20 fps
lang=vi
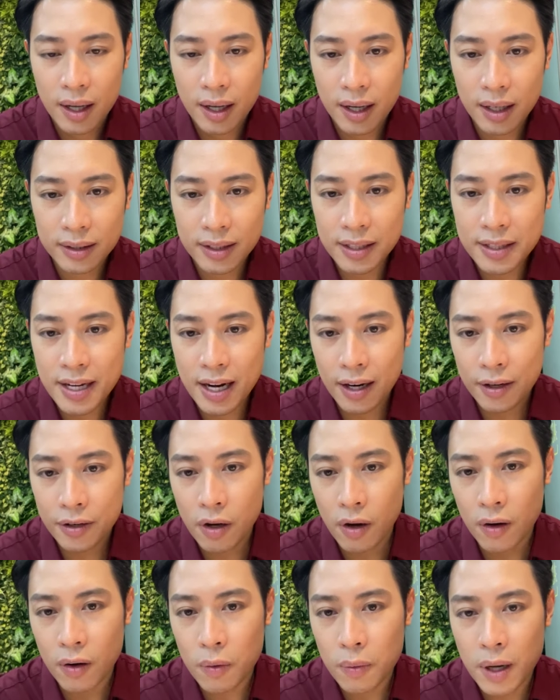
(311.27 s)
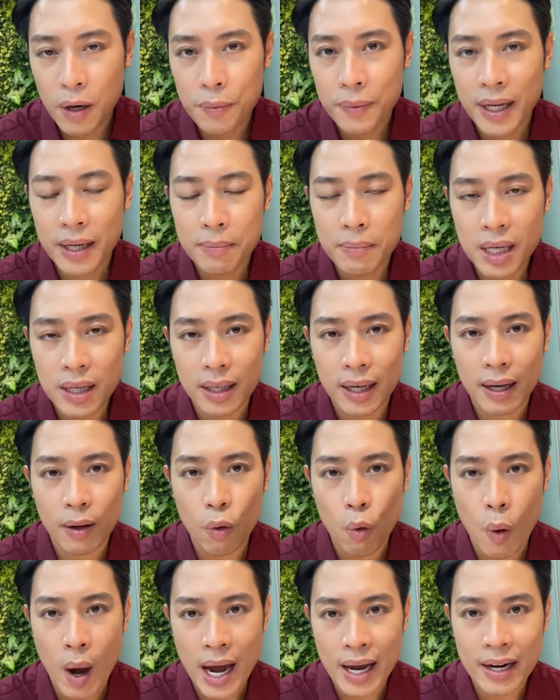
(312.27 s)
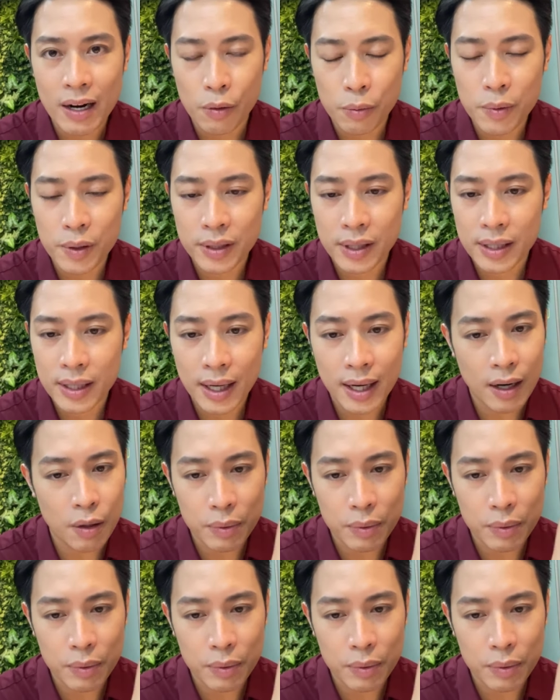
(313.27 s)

À, tất nhiên là nó cũng không đến mức là quá nóng mọi người nhé,